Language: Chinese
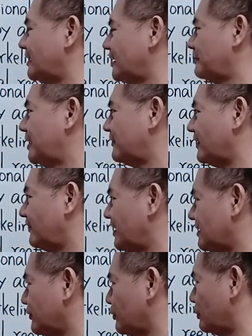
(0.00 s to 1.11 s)
也可以拜访非
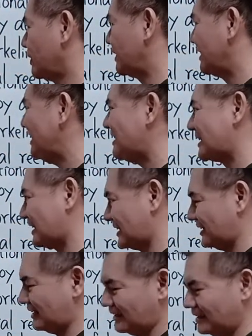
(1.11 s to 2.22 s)
常有名的历史
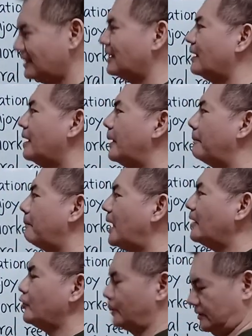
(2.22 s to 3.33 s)
的一个
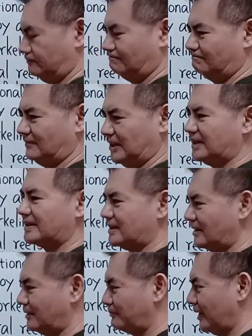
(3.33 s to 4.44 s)
monument，一个纪
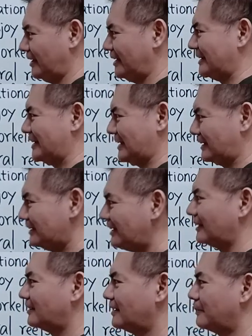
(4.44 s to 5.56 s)
念碑，一个景
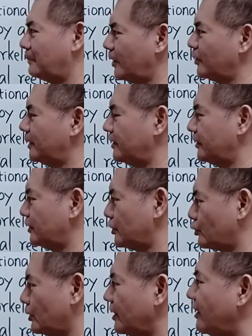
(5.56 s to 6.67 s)
点 monument 就是
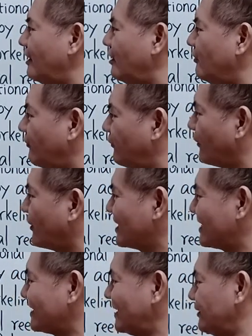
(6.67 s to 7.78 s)
说的 Fort
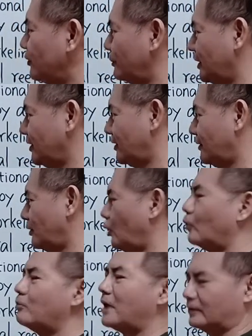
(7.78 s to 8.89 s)
San Domingo
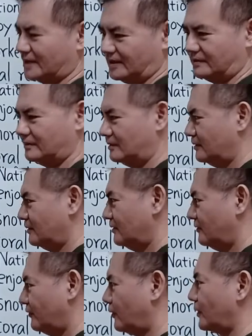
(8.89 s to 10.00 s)
红毛城。
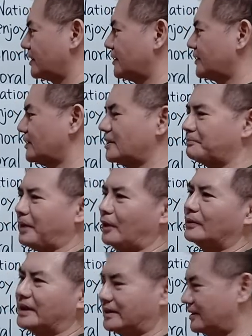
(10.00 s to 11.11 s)
Fort 是一个堡
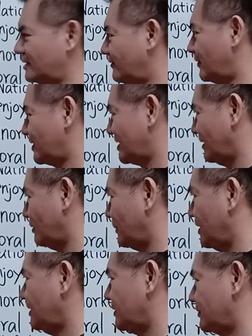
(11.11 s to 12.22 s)
垒，的意思 Fort San
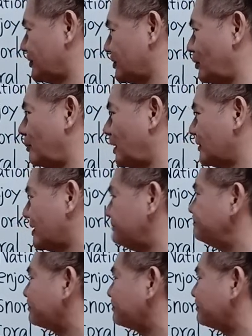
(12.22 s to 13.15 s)
Domingo 就是红毛城。